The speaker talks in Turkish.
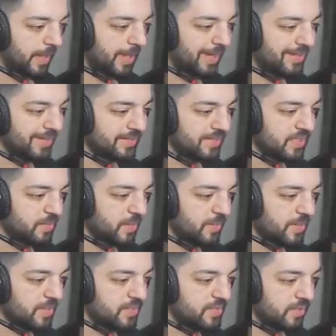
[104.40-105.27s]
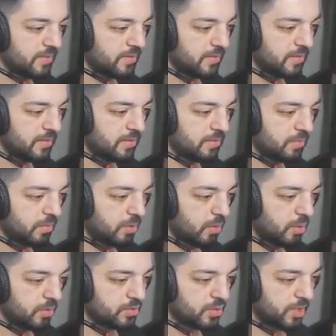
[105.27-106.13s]
Aa gitmemelisin. Abi acelem
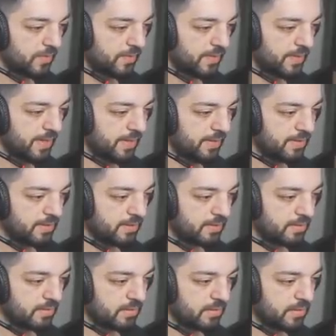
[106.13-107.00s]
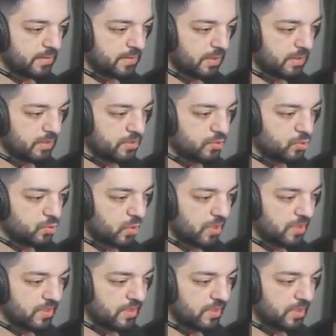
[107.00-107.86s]
var. Oo tava ha. Şu
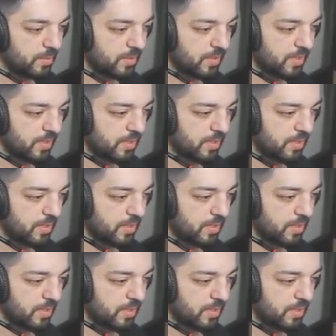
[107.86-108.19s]
an değil ama